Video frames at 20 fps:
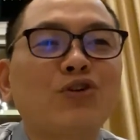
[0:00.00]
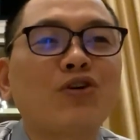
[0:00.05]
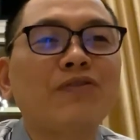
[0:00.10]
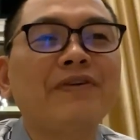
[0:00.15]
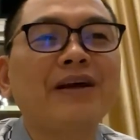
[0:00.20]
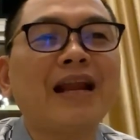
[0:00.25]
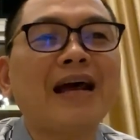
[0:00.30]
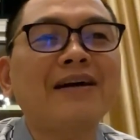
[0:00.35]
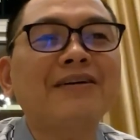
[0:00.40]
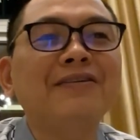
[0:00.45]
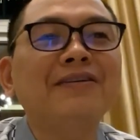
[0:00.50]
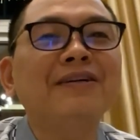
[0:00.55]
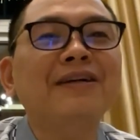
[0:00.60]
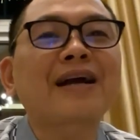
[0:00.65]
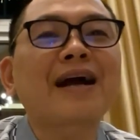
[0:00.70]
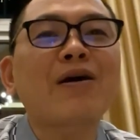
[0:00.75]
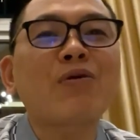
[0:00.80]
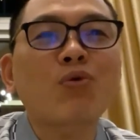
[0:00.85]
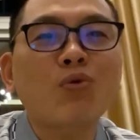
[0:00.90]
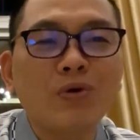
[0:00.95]
tôi mới là người
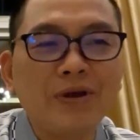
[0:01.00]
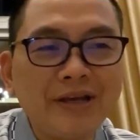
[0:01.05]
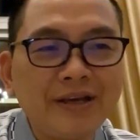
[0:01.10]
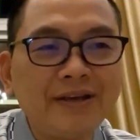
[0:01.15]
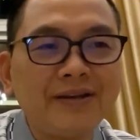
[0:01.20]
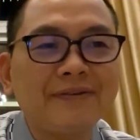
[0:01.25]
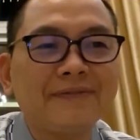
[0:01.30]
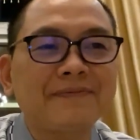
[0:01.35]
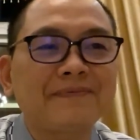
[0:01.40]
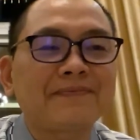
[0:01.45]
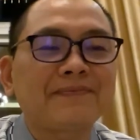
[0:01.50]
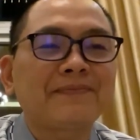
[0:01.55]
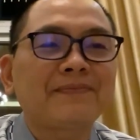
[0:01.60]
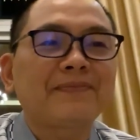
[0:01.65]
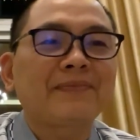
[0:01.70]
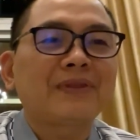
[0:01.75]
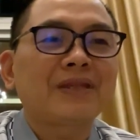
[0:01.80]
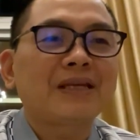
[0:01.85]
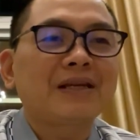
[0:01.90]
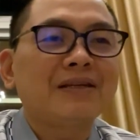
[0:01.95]
cao quý
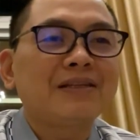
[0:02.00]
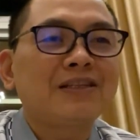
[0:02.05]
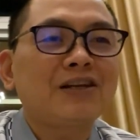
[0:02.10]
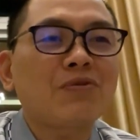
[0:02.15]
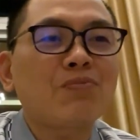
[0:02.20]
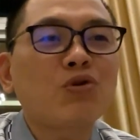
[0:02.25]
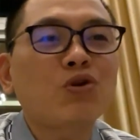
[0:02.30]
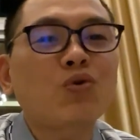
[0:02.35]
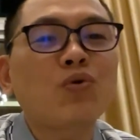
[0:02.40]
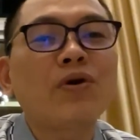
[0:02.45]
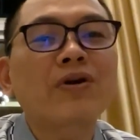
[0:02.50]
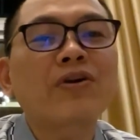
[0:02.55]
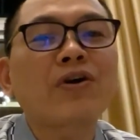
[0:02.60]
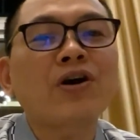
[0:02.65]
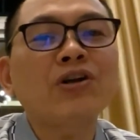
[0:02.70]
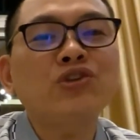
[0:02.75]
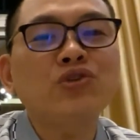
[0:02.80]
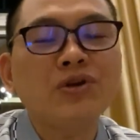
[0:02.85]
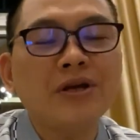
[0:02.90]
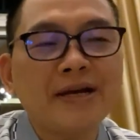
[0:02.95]
trong một cuộc
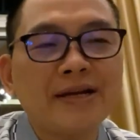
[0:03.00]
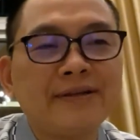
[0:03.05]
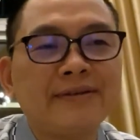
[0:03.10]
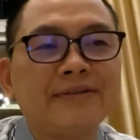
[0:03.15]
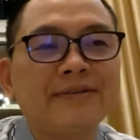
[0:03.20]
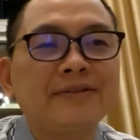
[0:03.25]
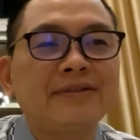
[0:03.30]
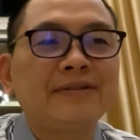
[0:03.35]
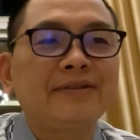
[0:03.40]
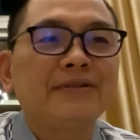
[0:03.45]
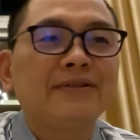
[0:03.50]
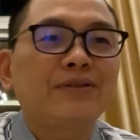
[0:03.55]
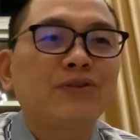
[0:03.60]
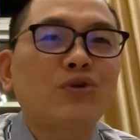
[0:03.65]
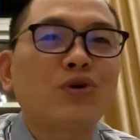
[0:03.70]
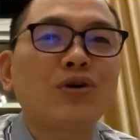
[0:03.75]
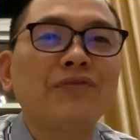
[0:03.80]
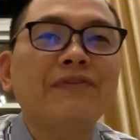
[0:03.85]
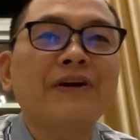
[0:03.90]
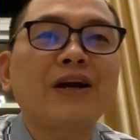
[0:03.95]
nói chuyện
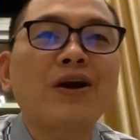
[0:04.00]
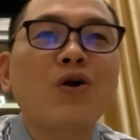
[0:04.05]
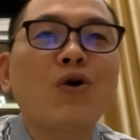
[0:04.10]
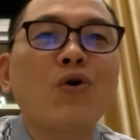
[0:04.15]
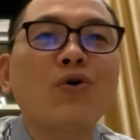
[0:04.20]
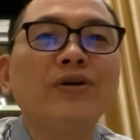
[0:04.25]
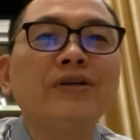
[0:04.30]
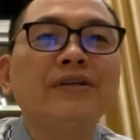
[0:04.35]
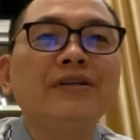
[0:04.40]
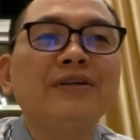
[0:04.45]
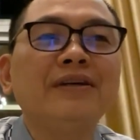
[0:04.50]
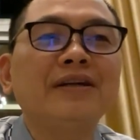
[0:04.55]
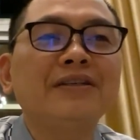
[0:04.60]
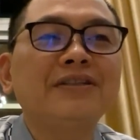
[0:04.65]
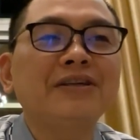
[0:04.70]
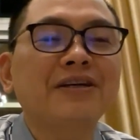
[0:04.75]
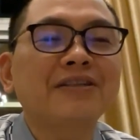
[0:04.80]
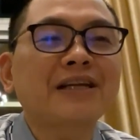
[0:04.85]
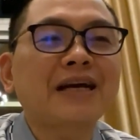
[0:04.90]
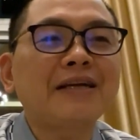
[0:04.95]
tôi phải ngồi
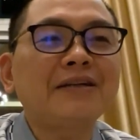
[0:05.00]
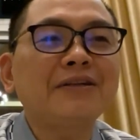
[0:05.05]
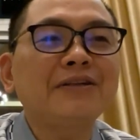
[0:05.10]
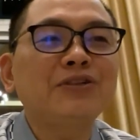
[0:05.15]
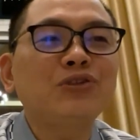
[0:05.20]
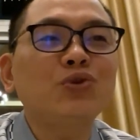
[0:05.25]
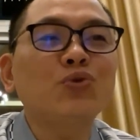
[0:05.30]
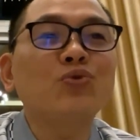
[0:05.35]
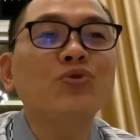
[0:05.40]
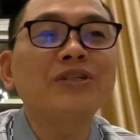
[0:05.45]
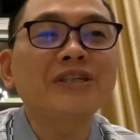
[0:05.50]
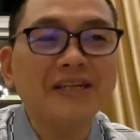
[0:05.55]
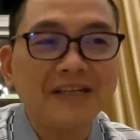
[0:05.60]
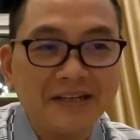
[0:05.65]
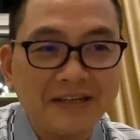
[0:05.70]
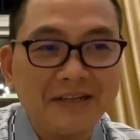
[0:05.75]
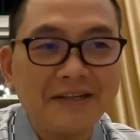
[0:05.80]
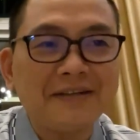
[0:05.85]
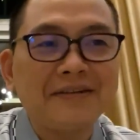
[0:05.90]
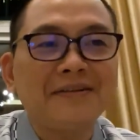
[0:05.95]
trở thành chủ
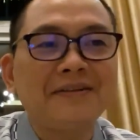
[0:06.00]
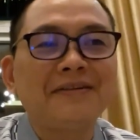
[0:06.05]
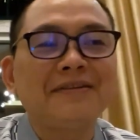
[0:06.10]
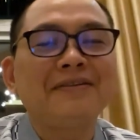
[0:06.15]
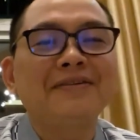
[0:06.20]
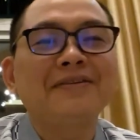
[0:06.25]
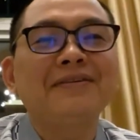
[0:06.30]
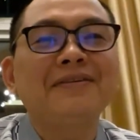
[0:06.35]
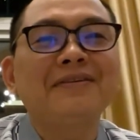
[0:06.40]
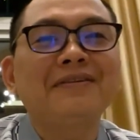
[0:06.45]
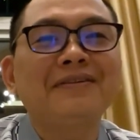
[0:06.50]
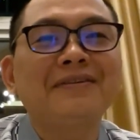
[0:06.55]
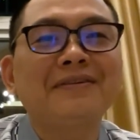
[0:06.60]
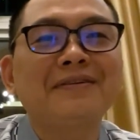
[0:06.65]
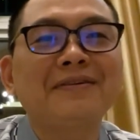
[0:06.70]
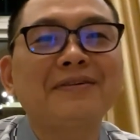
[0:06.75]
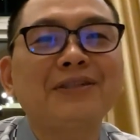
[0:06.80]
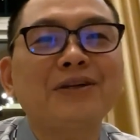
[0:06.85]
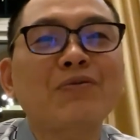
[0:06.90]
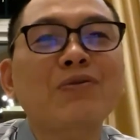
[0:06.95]
trì
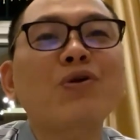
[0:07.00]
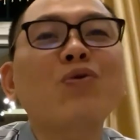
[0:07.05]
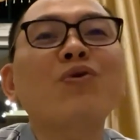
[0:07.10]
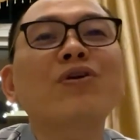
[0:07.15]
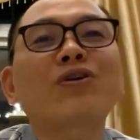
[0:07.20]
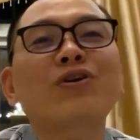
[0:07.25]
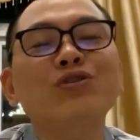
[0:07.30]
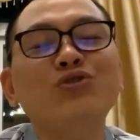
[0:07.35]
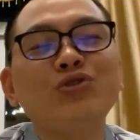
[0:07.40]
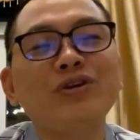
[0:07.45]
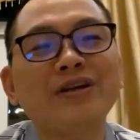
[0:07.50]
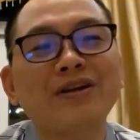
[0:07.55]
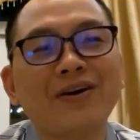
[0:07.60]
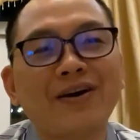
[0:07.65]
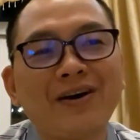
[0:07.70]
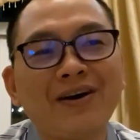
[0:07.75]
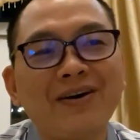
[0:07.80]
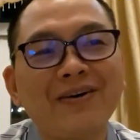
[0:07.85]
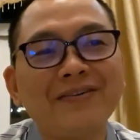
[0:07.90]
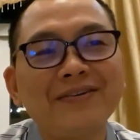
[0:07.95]
trong cái cuộc nói chuyện
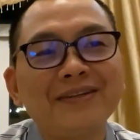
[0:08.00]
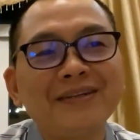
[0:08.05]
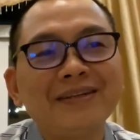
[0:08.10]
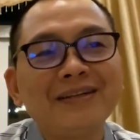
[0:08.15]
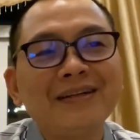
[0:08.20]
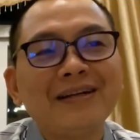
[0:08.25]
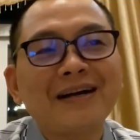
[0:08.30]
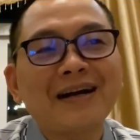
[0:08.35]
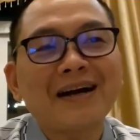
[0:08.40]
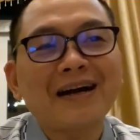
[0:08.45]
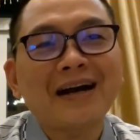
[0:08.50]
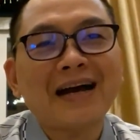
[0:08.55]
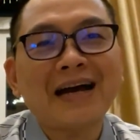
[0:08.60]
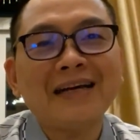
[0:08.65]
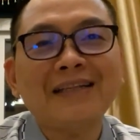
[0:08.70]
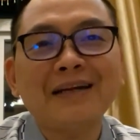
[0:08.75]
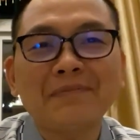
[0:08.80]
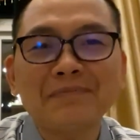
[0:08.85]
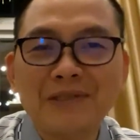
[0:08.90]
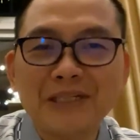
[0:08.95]
đó à,
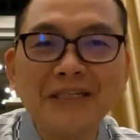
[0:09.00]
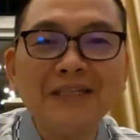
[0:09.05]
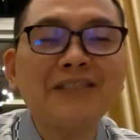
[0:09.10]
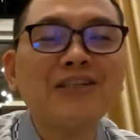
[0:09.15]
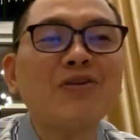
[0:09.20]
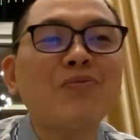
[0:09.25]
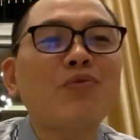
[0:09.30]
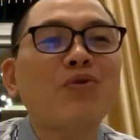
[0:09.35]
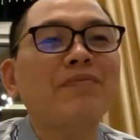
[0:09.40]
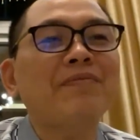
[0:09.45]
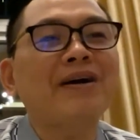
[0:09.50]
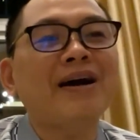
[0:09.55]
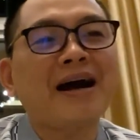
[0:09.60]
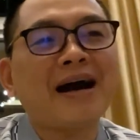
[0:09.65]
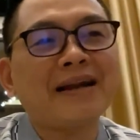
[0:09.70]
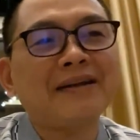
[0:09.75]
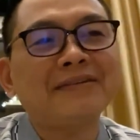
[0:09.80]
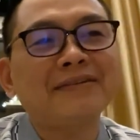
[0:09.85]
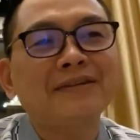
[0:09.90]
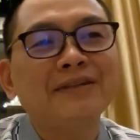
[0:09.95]
hay thậm chí trong một bữa
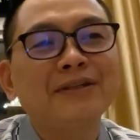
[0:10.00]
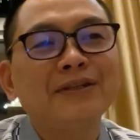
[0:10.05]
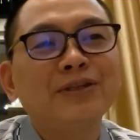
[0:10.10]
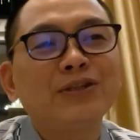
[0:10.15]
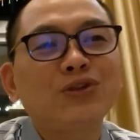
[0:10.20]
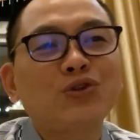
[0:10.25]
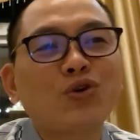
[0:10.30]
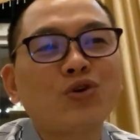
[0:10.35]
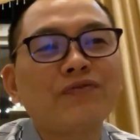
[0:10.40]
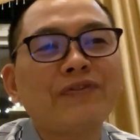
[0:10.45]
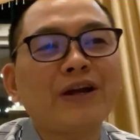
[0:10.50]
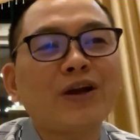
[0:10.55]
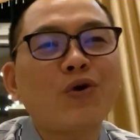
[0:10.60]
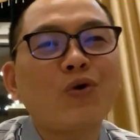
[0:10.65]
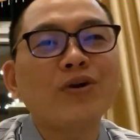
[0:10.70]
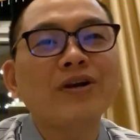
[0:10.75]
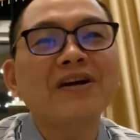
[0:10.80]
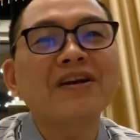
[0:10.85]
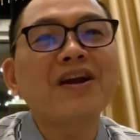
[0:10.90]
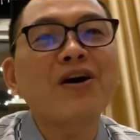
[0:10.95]
ăn tôi phải
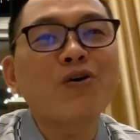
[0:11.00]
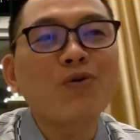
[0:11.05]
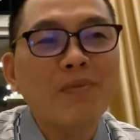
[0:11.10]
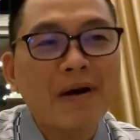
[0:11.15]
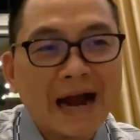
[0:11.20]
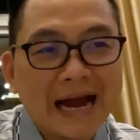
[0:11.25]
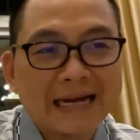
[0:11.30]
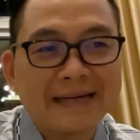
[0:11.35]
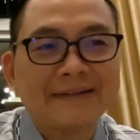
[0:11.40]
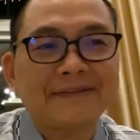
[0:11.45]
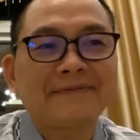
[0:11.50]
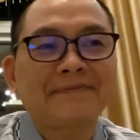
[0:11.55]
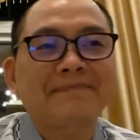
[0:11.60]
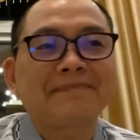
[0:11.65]
ngồi ở đầu bàn